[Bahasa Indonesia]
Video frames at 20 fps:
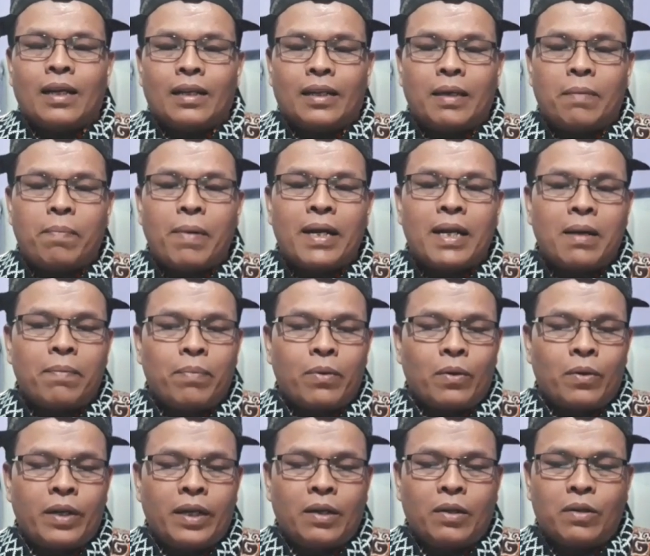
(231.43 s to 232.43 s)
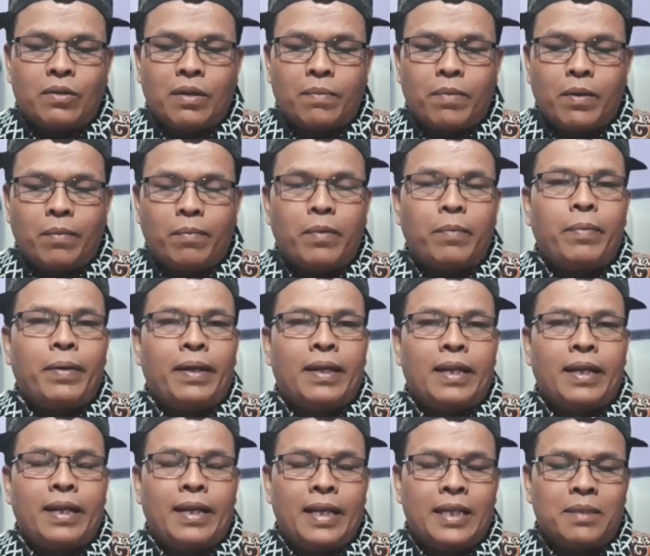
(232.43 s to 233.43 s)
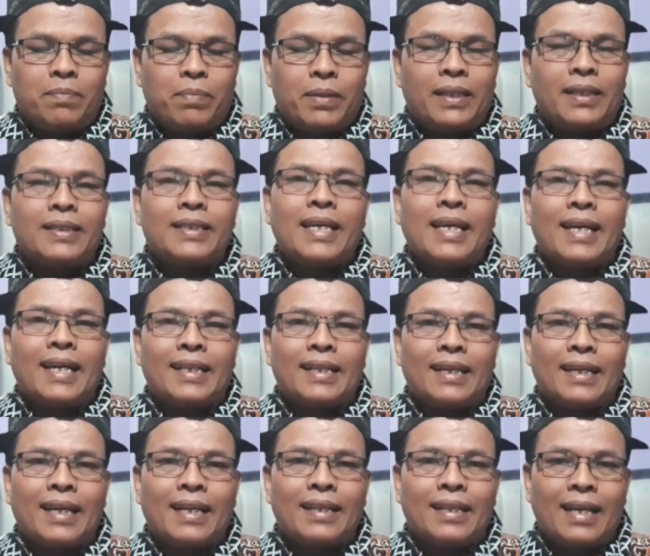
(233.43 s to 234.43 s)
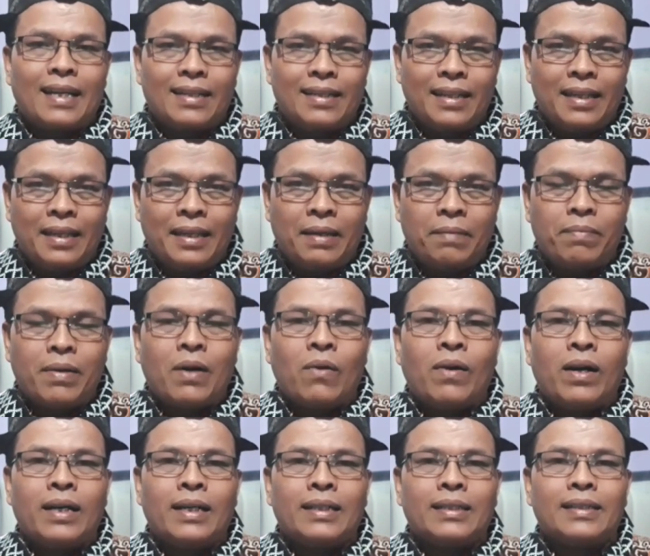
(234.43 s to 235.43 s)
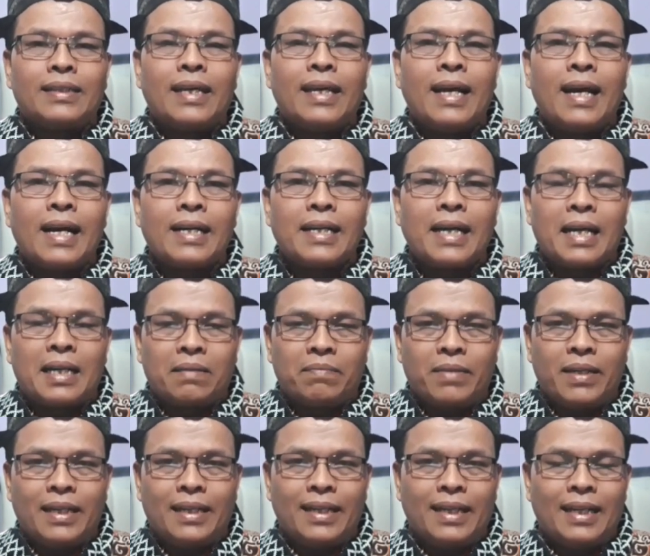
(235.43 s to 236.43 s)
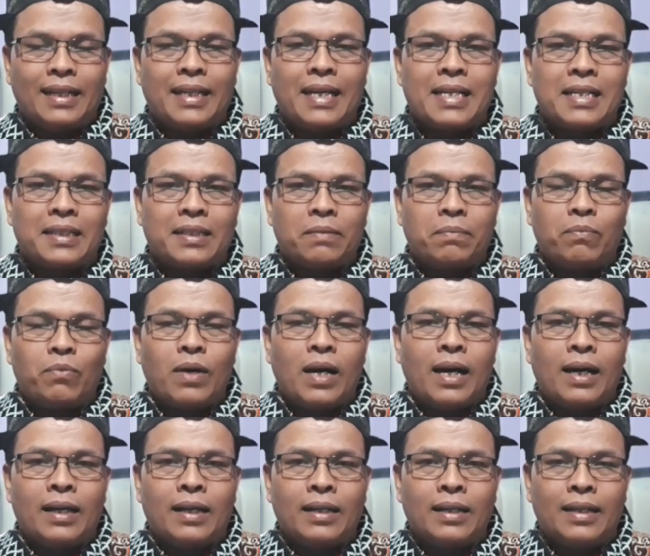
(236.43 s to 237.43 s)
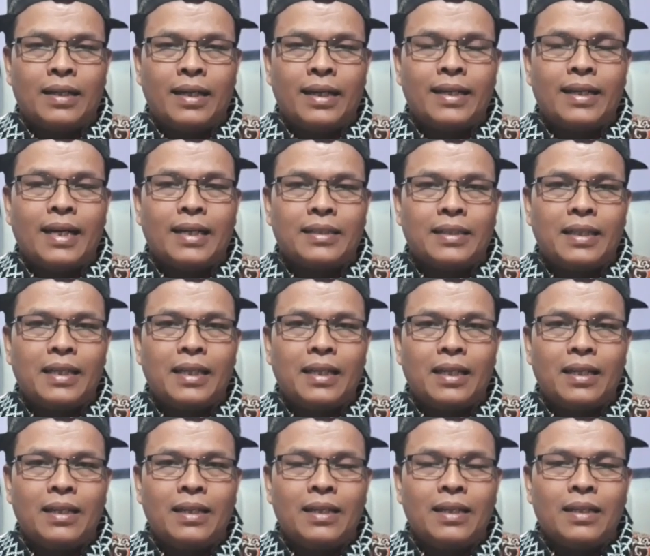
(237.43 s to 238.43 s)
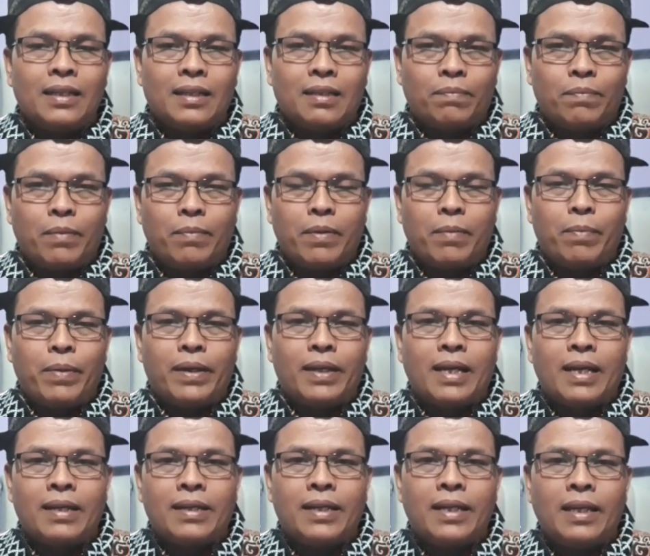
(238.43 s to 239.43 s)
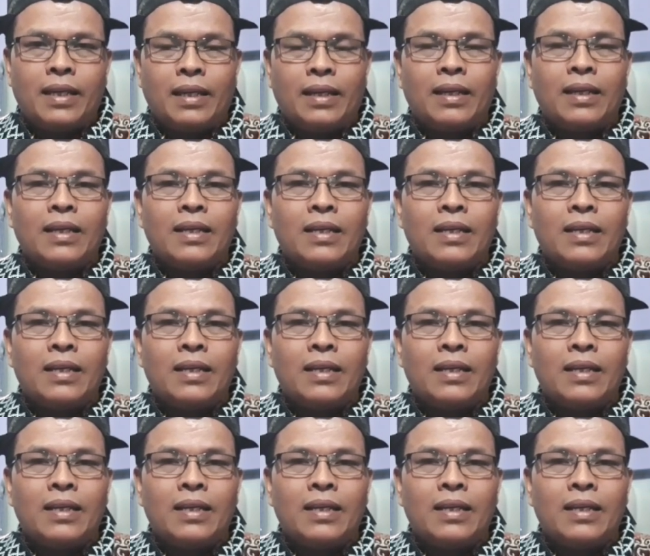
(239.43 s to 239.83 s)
Okay. Pada periode kedua pemimpinan ini seperti saya katakan tadi bahwa saya akan meninggalkan sebuah legasi kepemimpinan di